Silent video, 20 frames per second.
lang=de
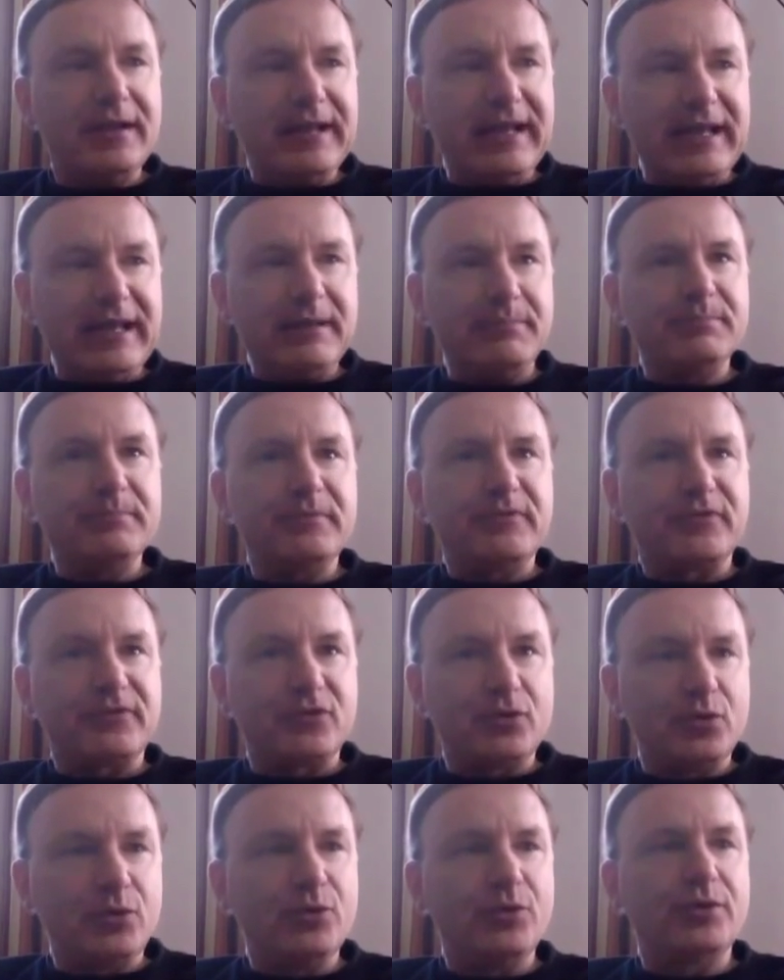
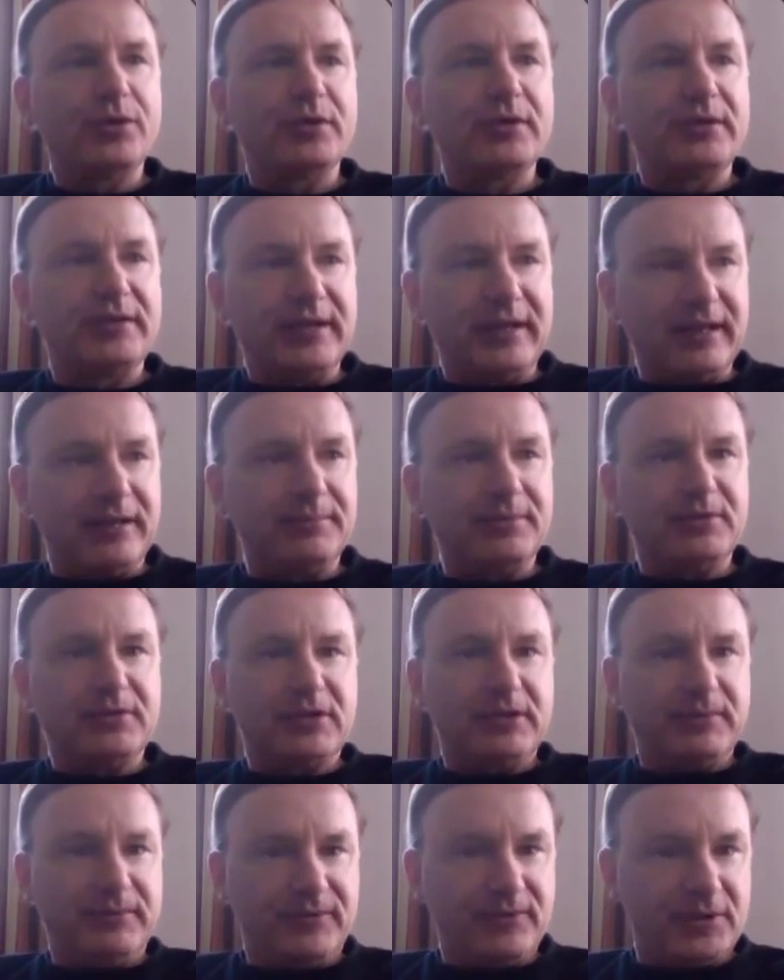Lebenslüge der
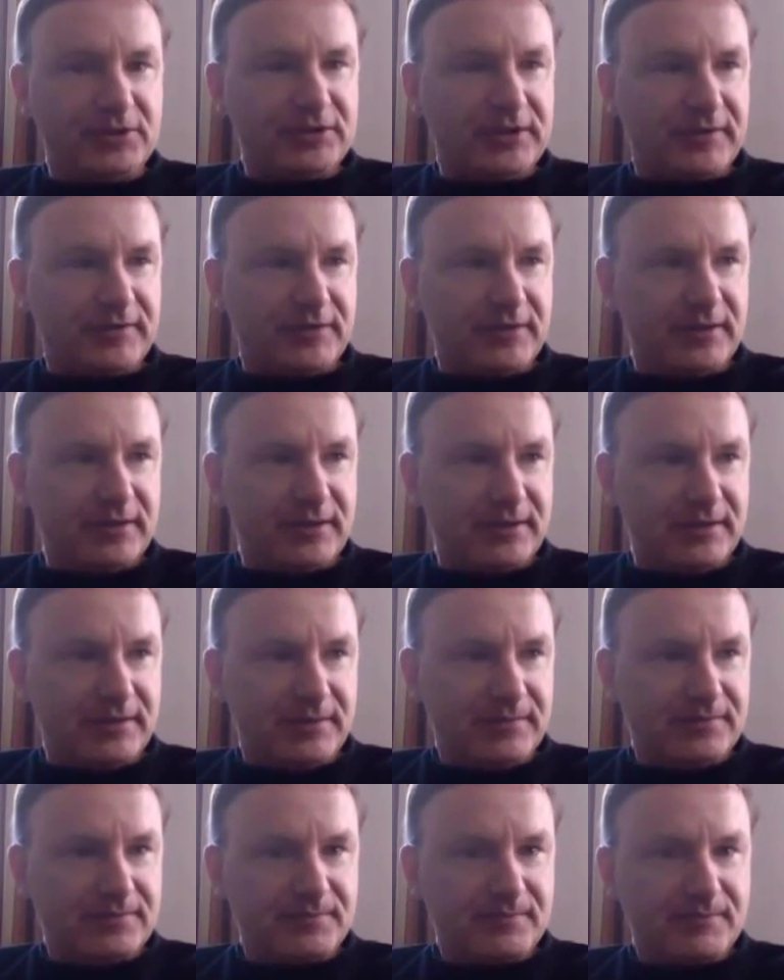Betriebswirtschaftslehre.
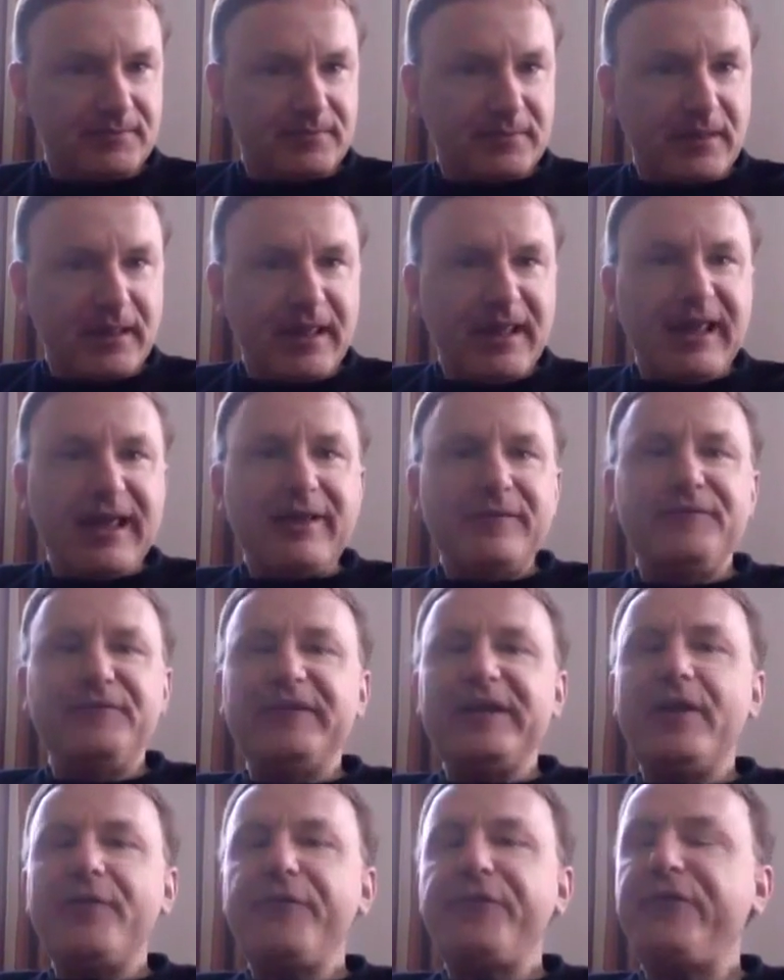
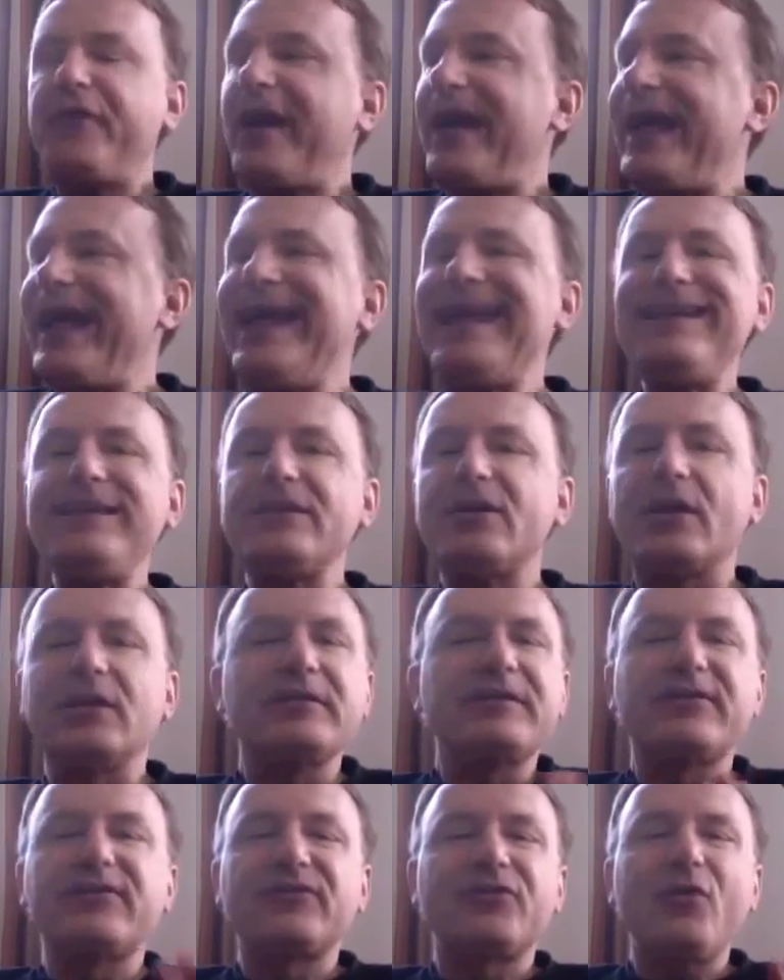Wir
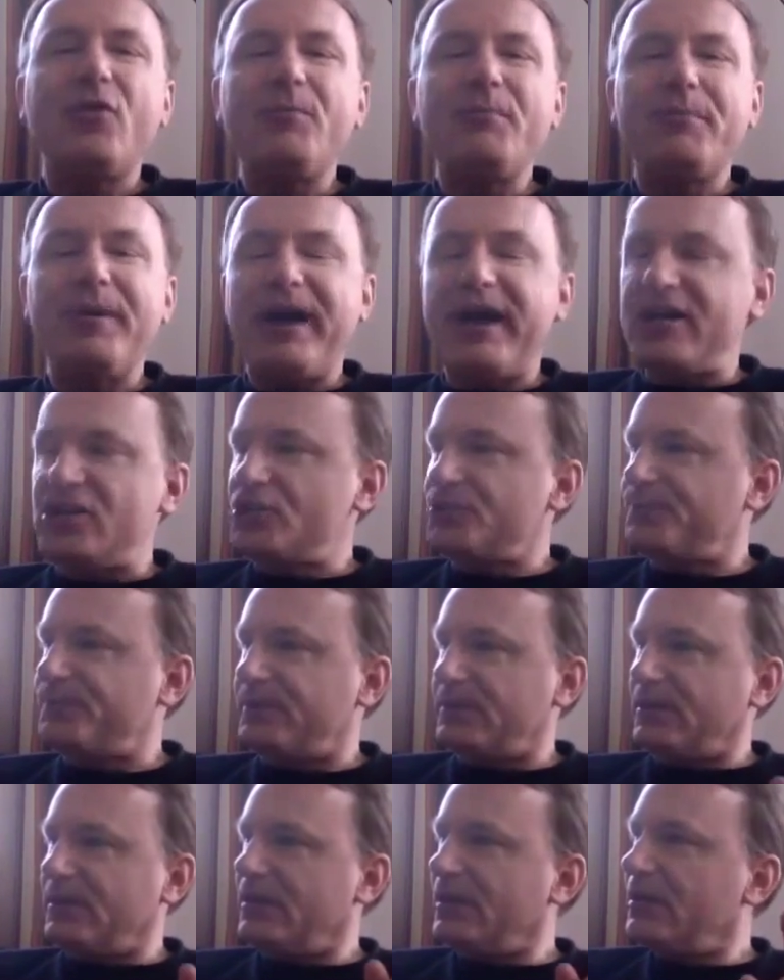verändern zum
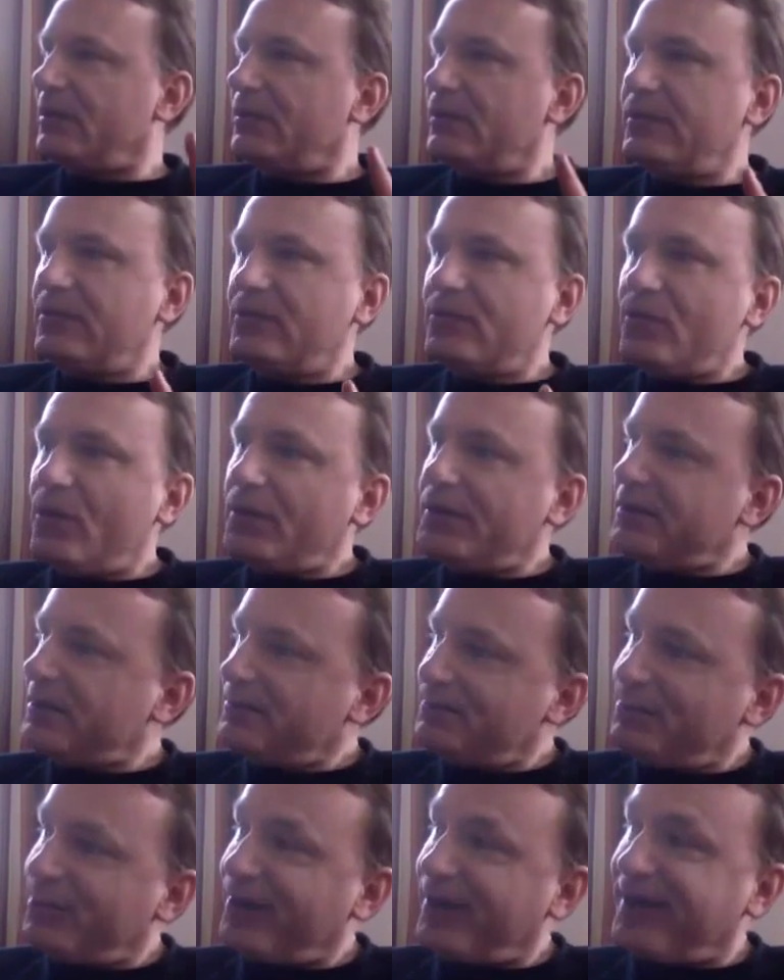Beispiel nur
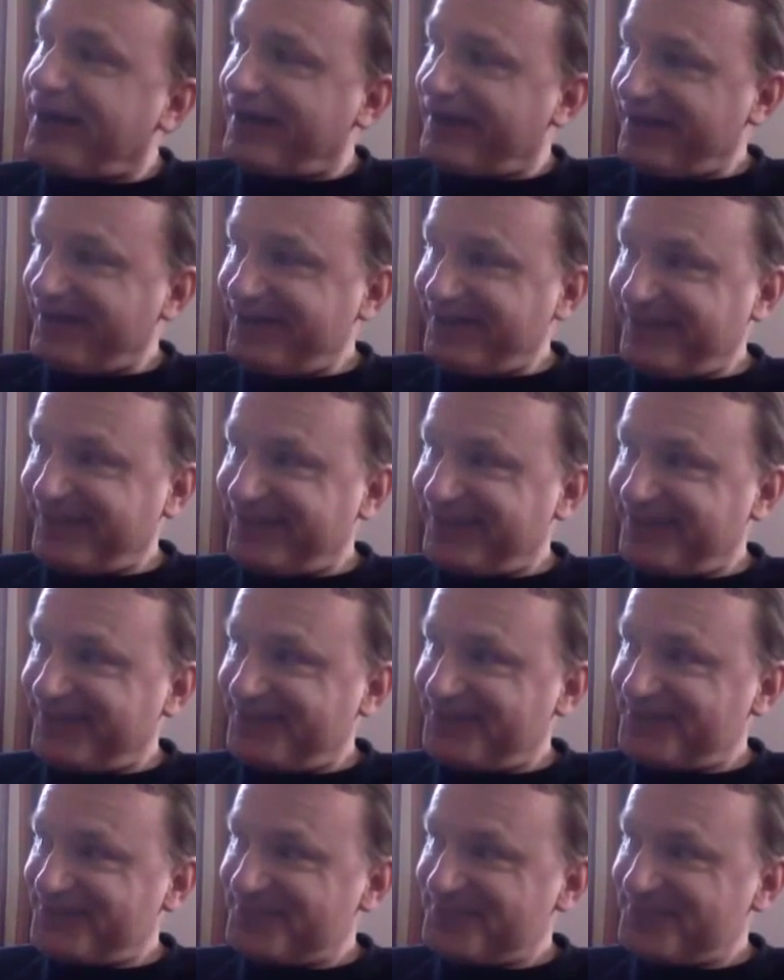den Preis